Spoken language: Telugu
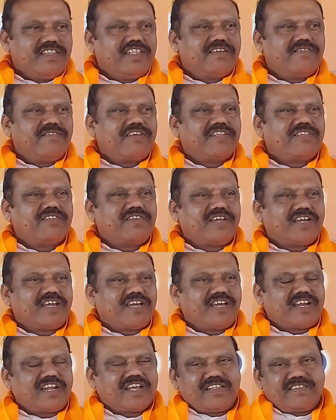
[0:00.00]
ఇద్దరు వ్యక్తుల
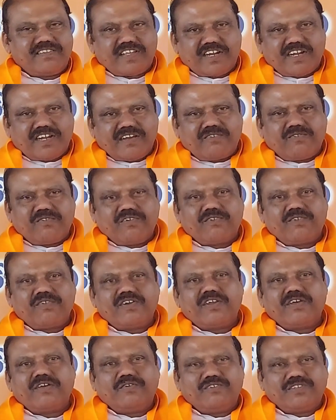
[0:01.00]
కారణంగా
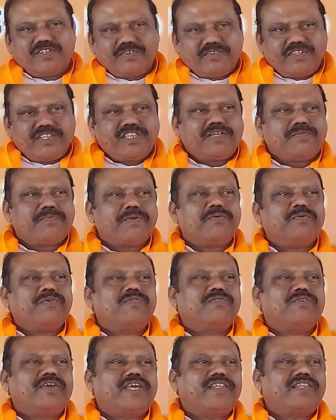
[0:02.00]
జరగకుంటుండడం కోసం ఇంత
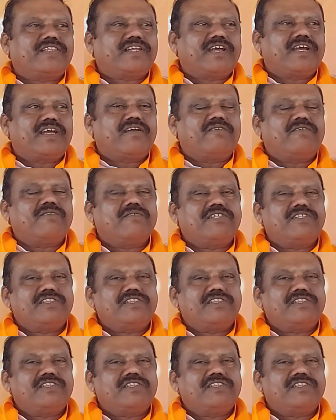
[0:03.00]
ప్రభుత్వ యంత్రాంగం